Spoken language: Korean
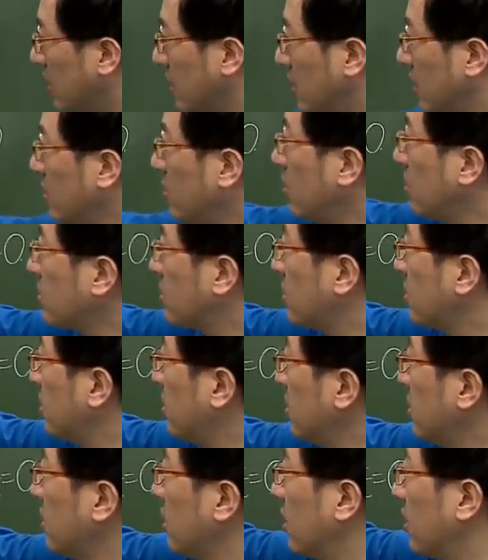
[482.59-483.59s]

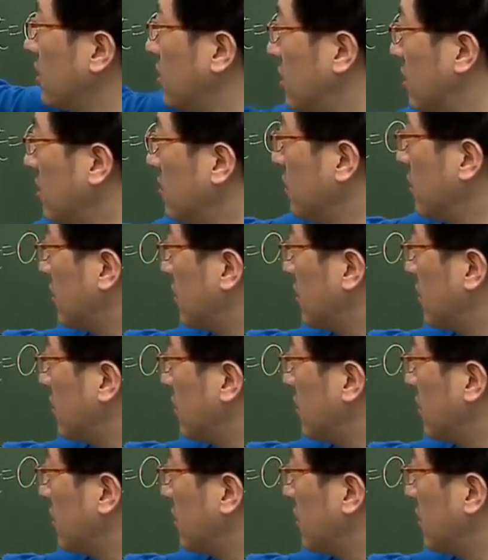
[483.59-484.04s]
이것은 예, 지금